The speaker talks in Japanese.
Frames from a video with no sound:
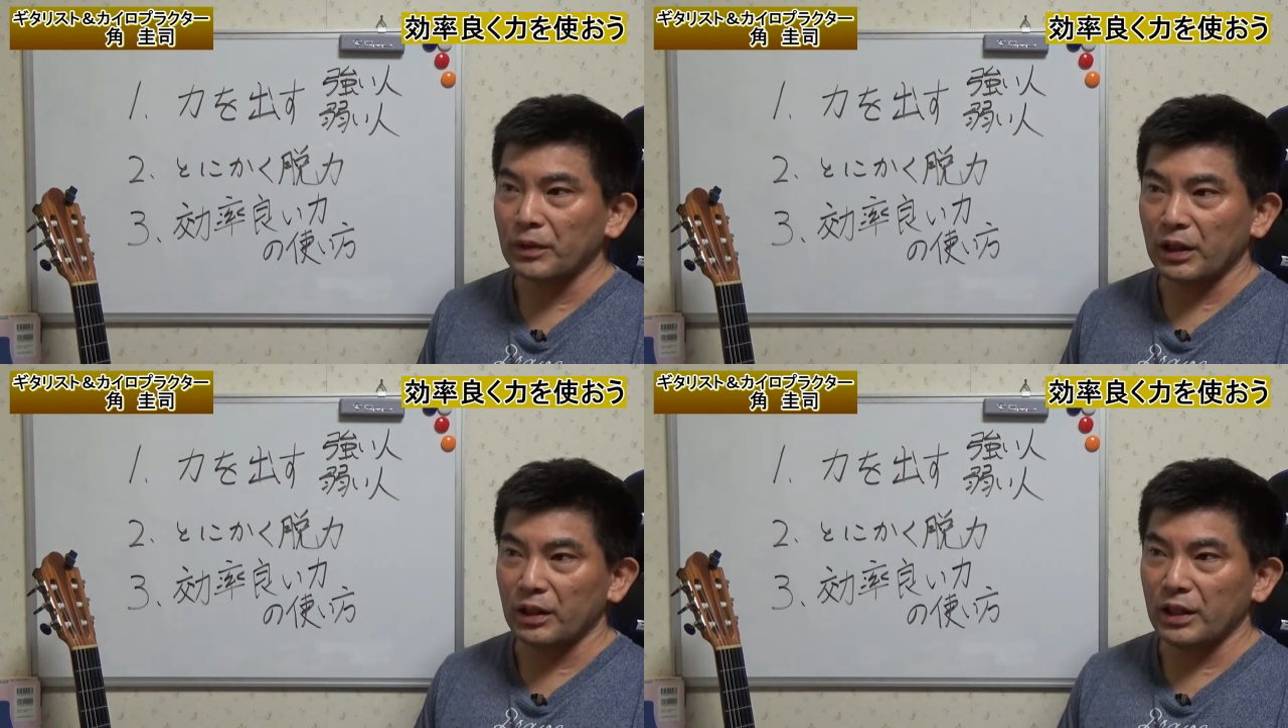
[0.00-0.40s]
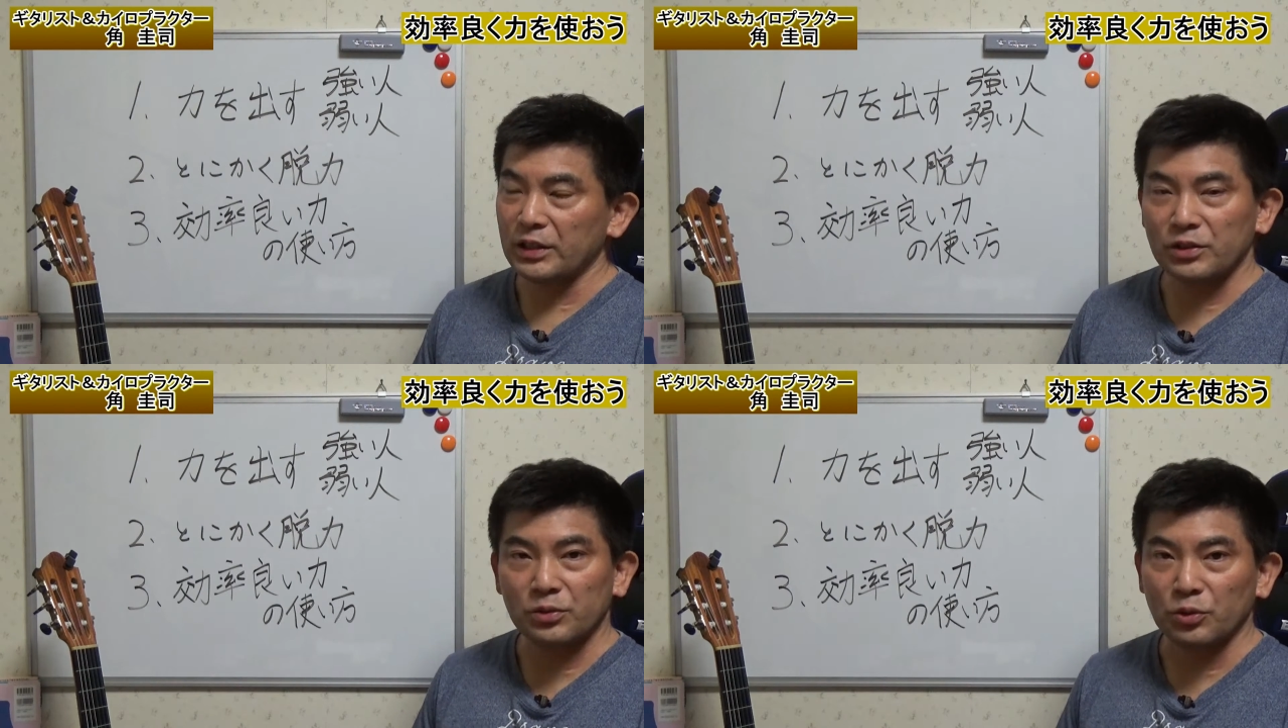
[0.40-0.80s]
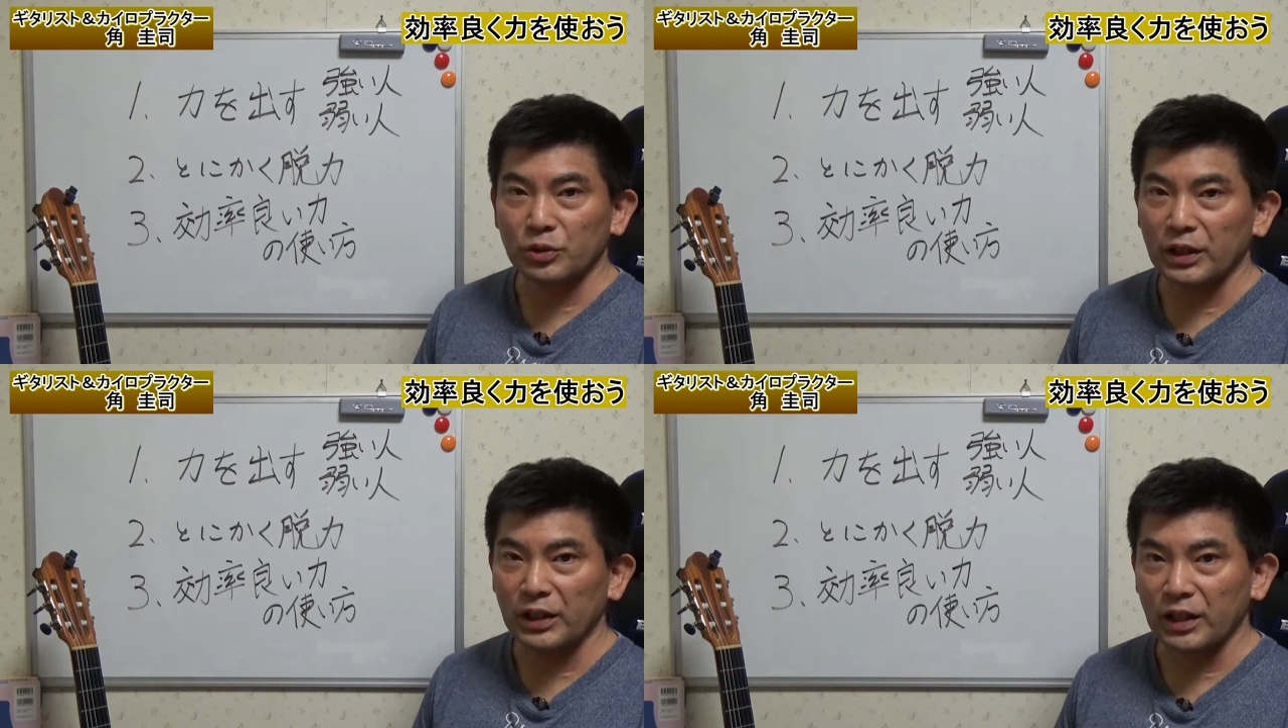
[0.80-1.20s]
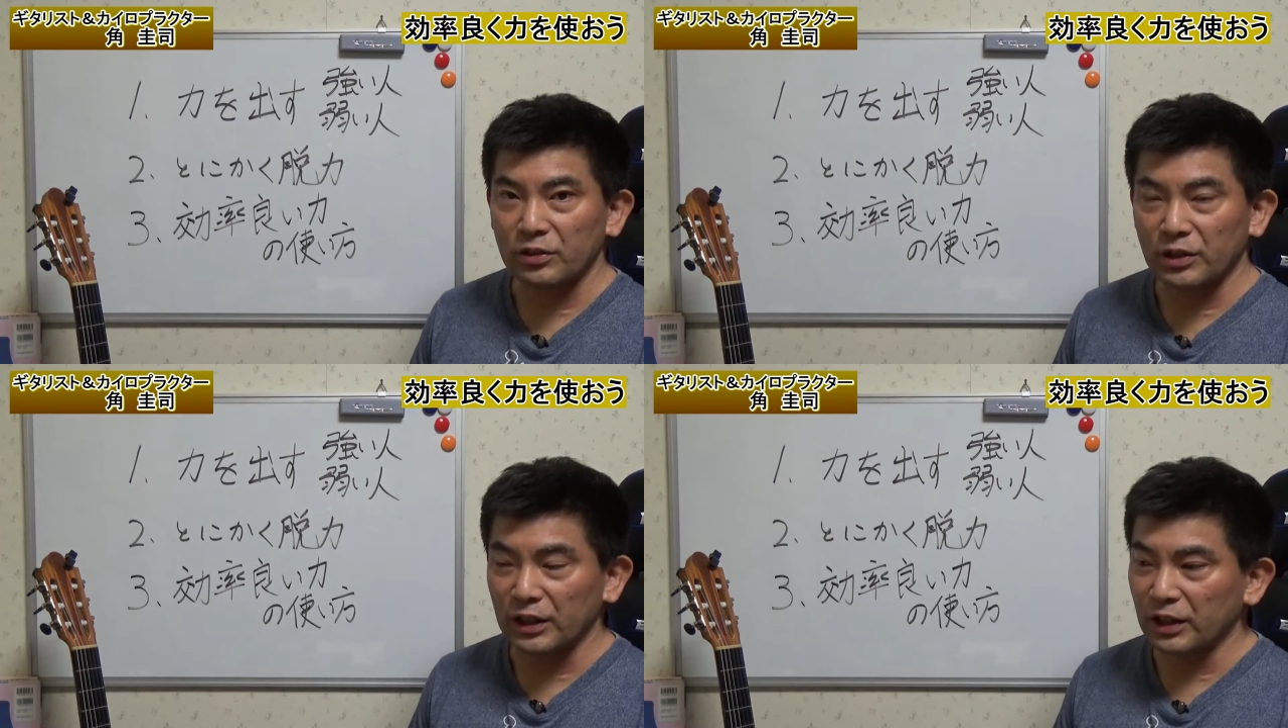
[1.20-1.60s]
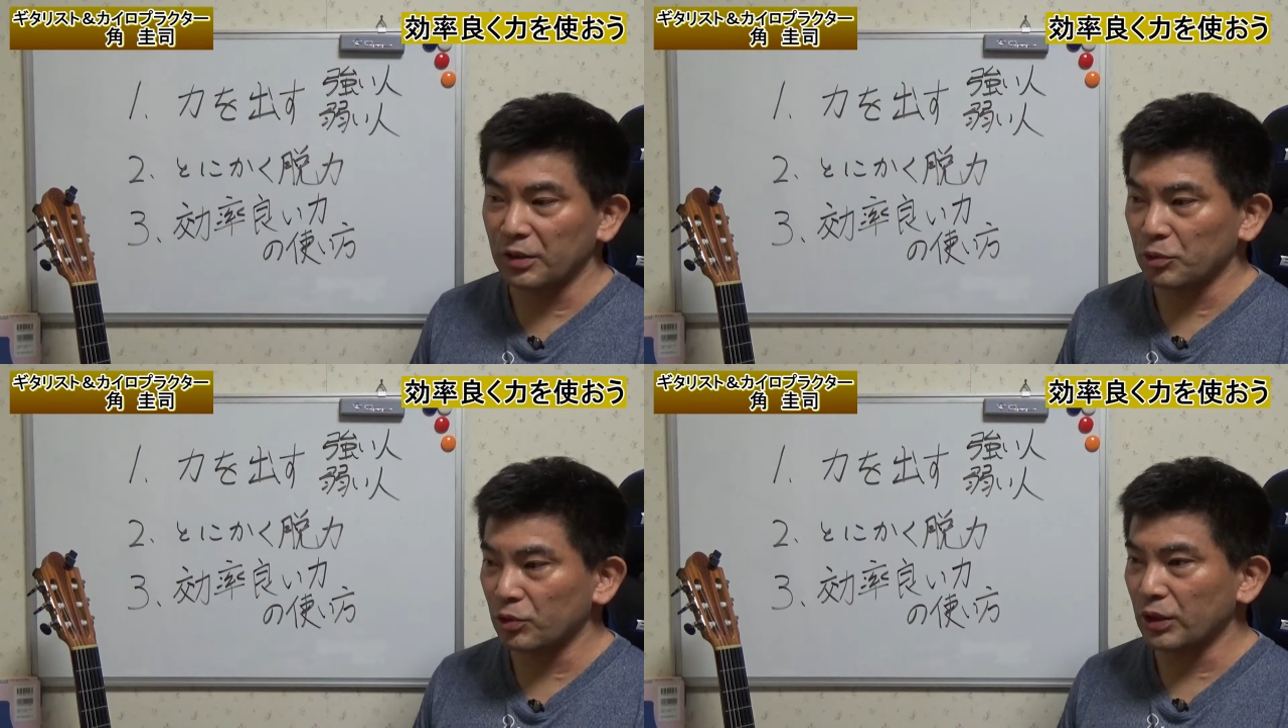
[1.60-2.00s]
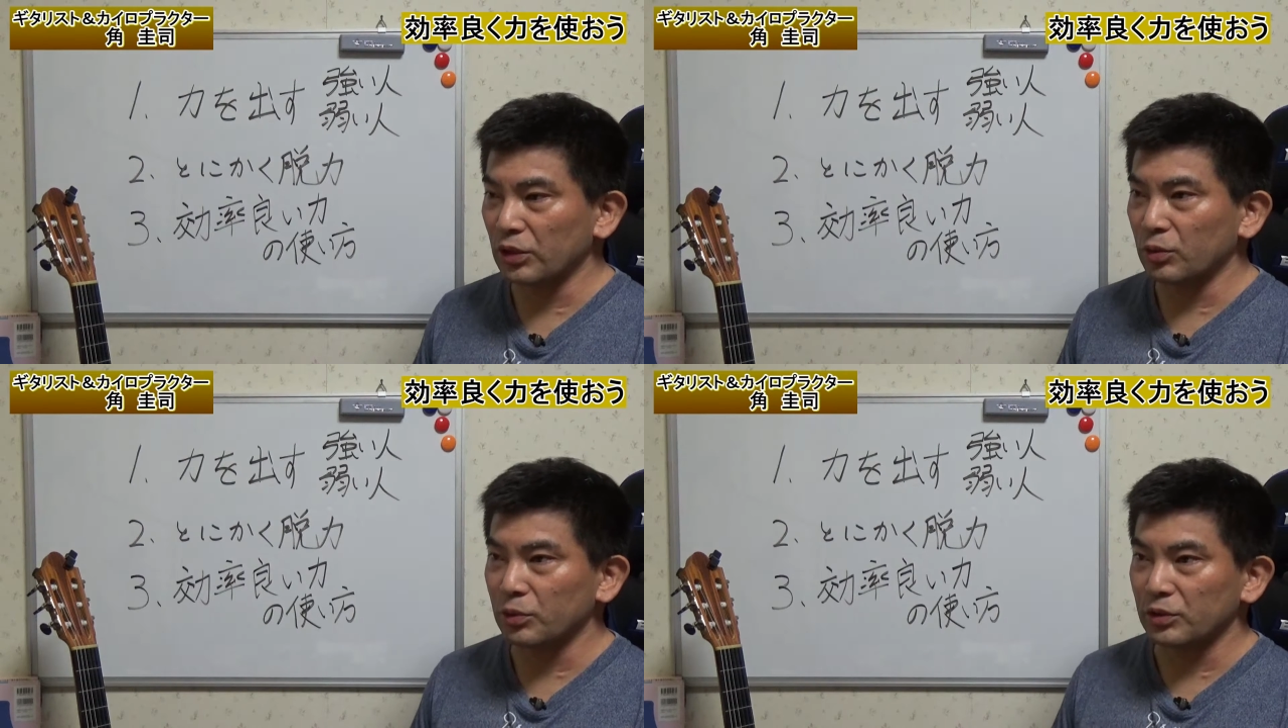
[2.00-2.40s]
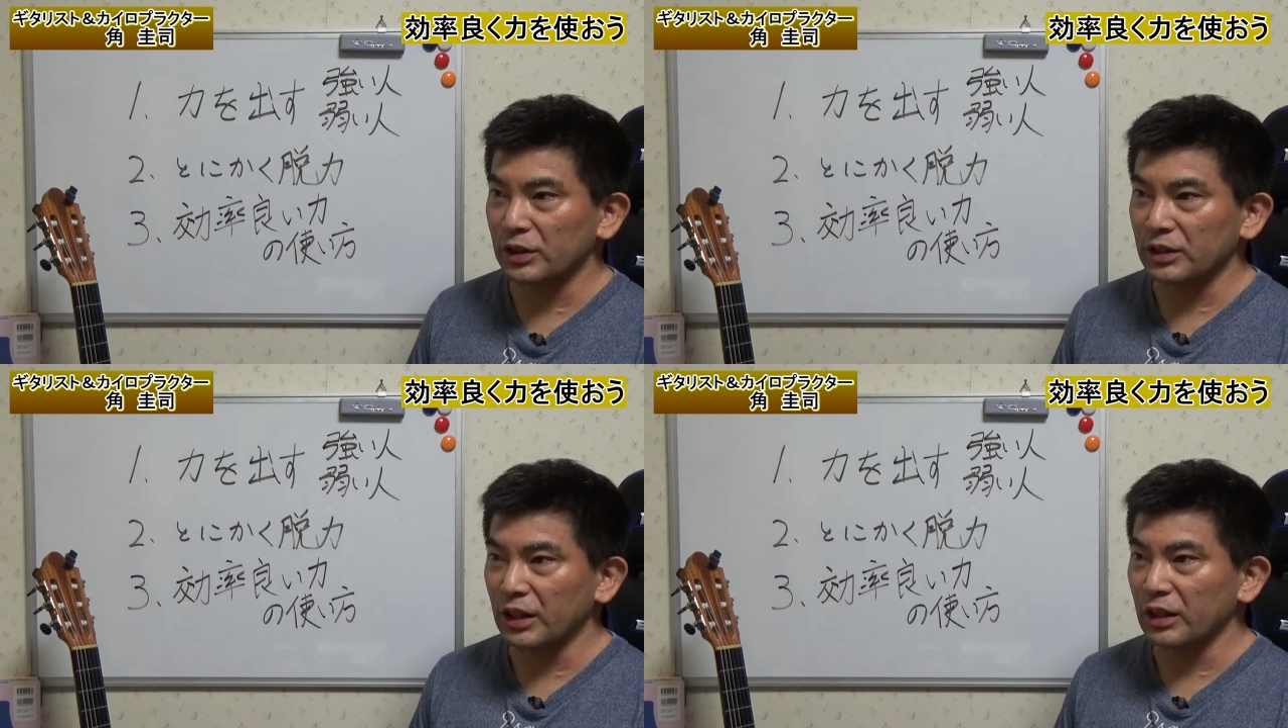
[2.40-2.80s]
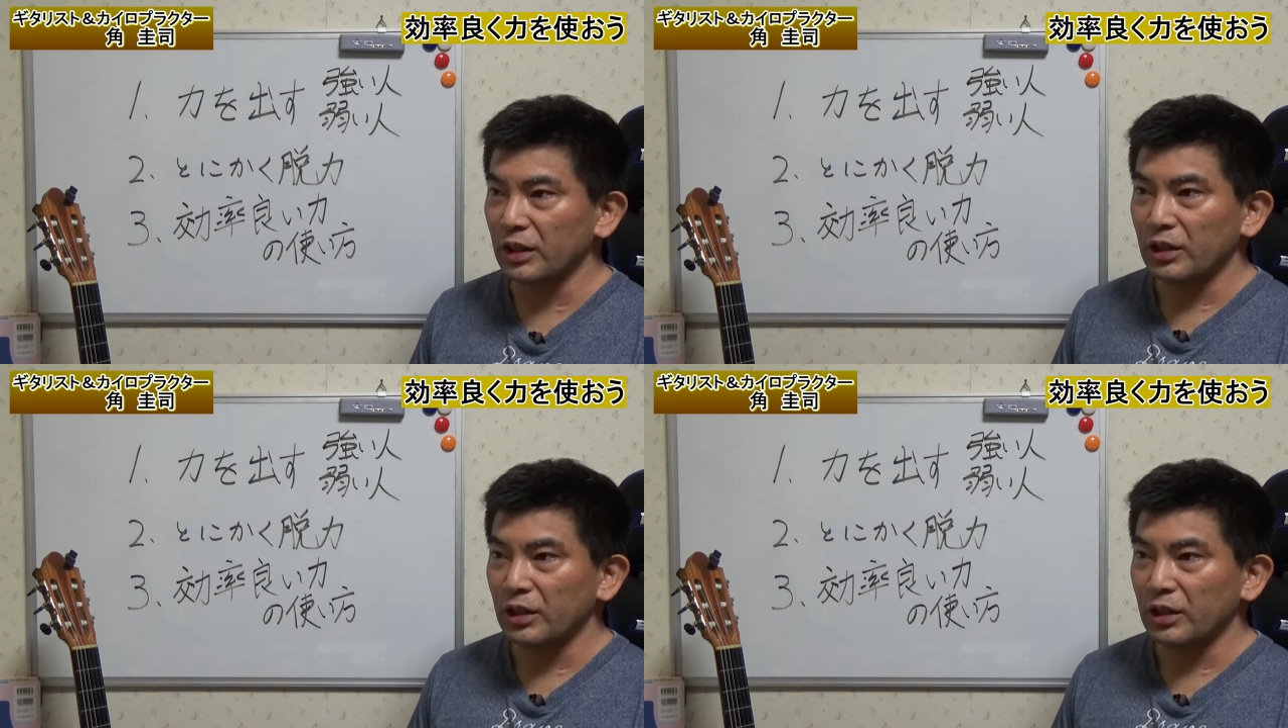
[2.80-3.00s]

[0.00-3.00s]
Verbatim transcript: レッスンを受けている方でもそうだと思うんですが、